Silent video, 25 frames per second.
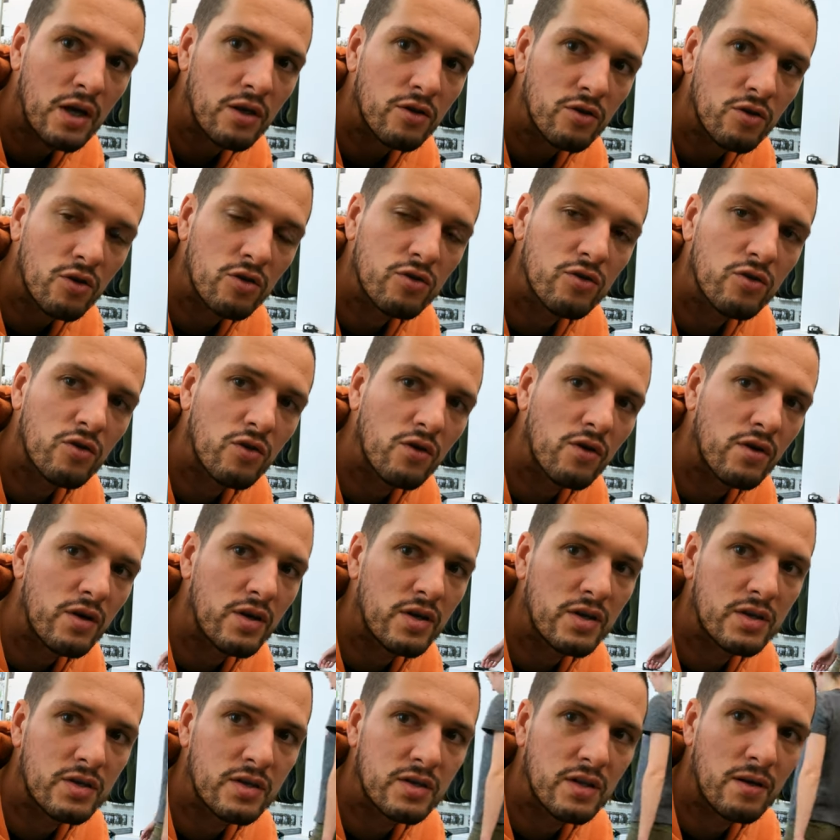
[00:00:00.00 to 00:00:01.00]
no to
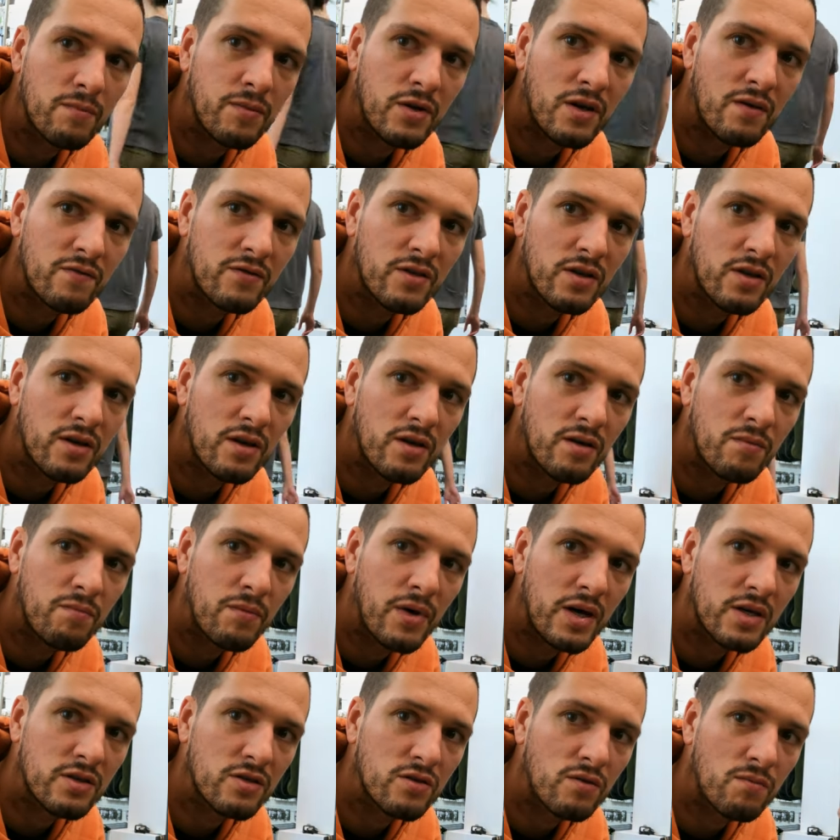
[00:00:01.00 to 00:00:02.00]
jest naprawdę
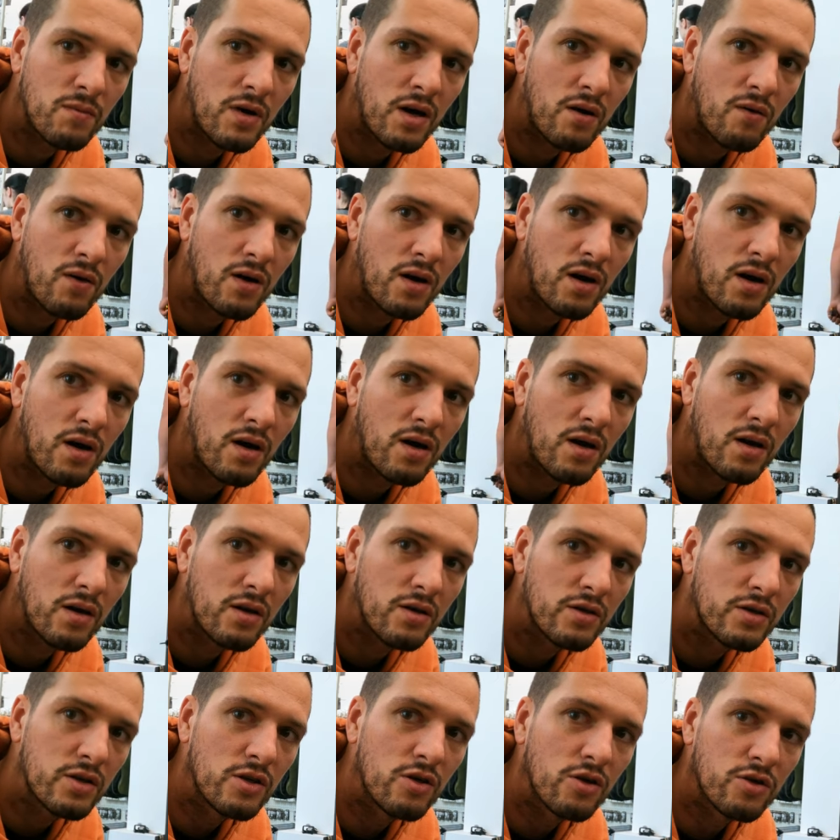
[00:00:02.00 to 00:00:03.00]
bardzo mała
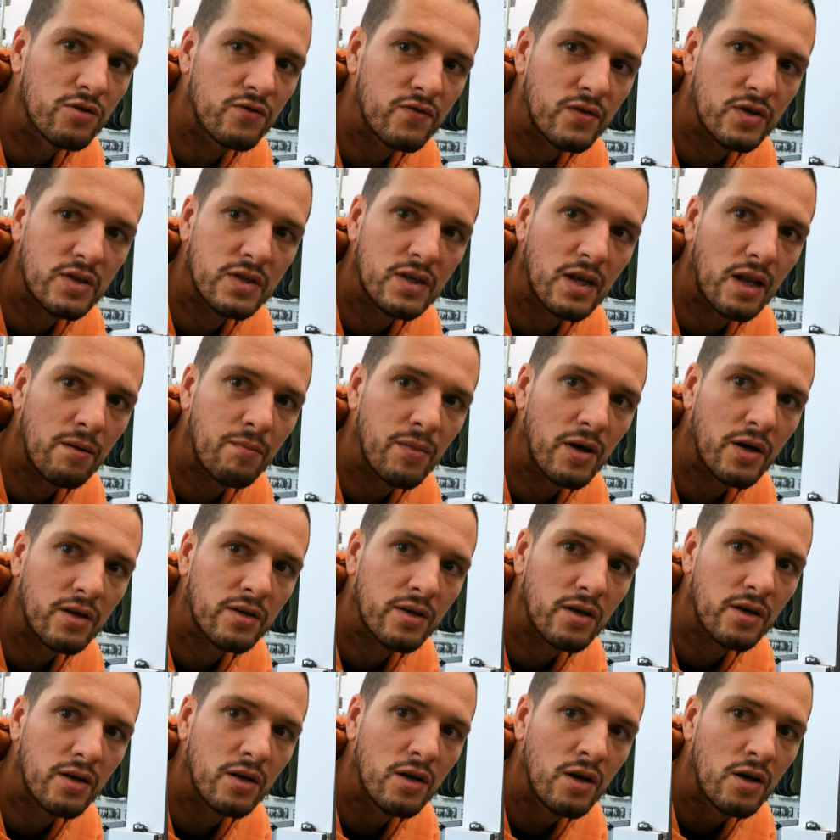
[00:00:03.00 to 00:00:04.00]
ilość w tych sklepach,
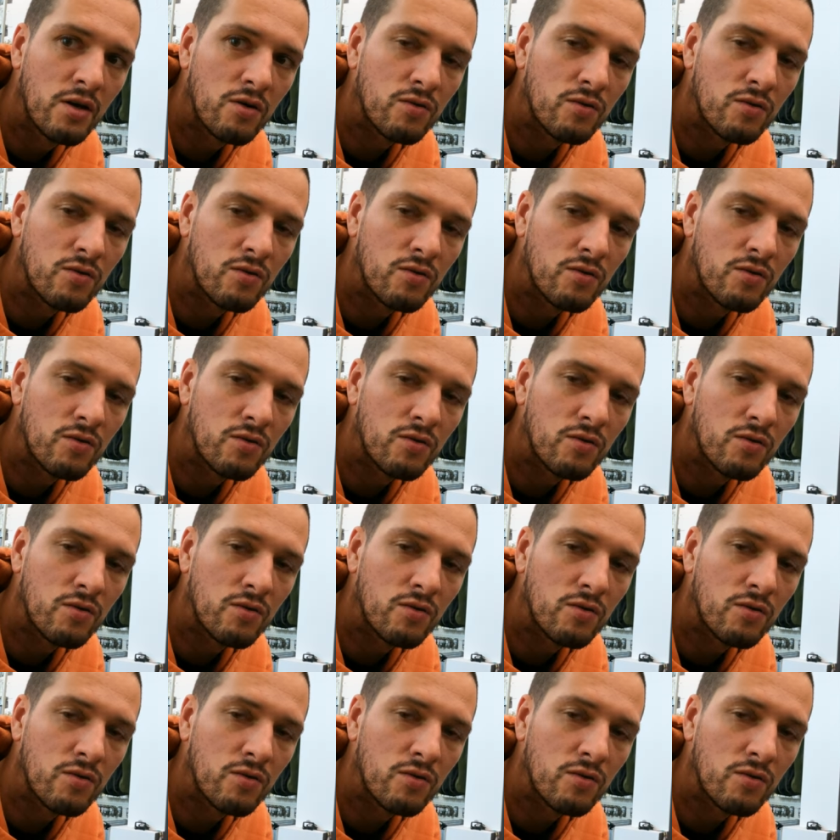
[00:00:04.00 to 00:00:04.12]
nie?